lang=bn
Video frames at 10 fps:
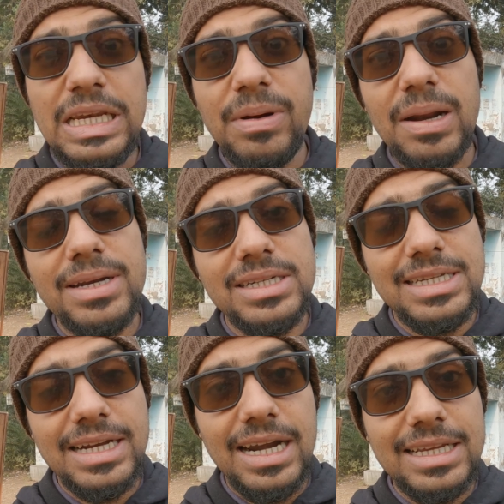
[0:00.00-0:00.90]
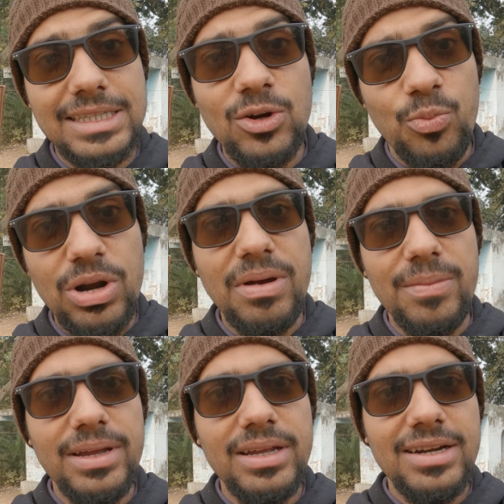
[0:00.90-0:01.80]
তিলপাড়া ব্যারেজটা সেখানে রাস্তার ওপরে
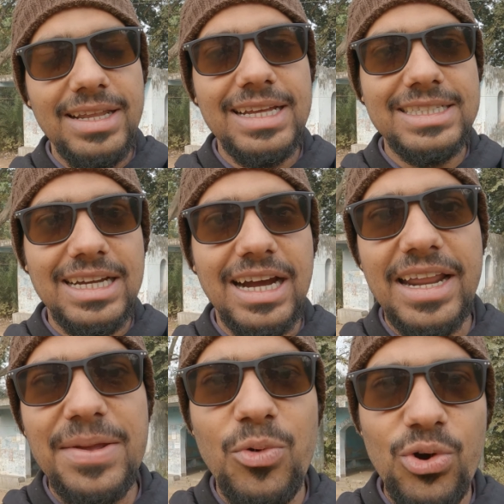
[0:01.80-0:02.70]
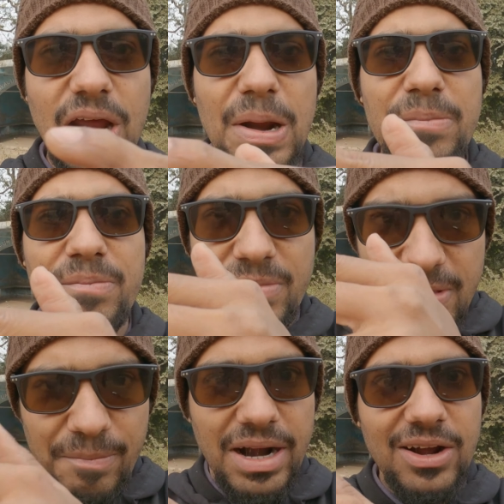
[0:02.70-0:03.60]
পাবে ঠিক আছে আর এই মোরগ্রাম
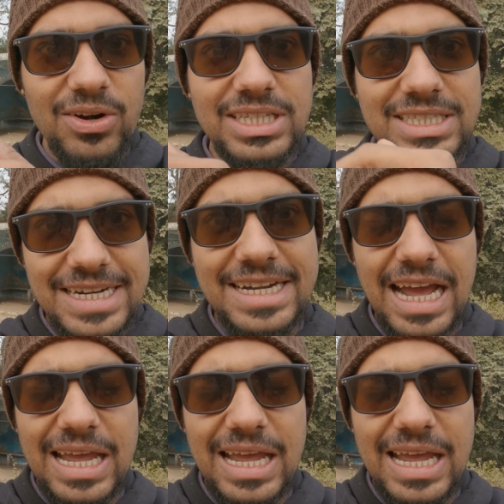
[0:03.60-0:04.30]
পানাগড় যে স্টেট